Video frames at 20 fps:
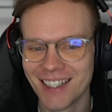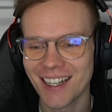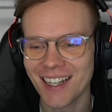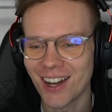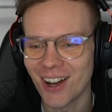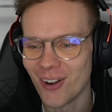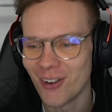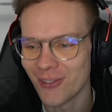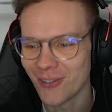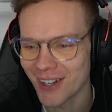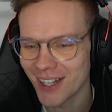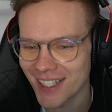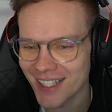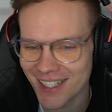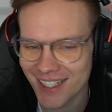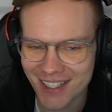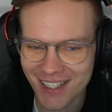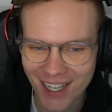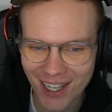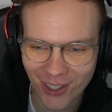Digga, auf
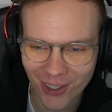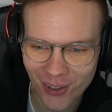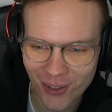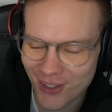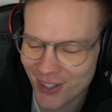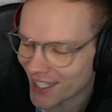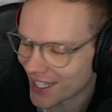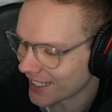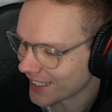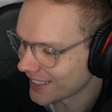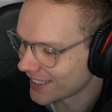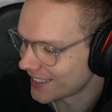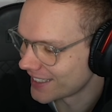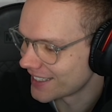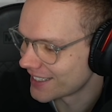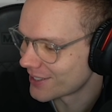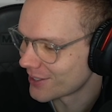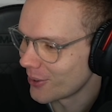richtig seriös angelehnt.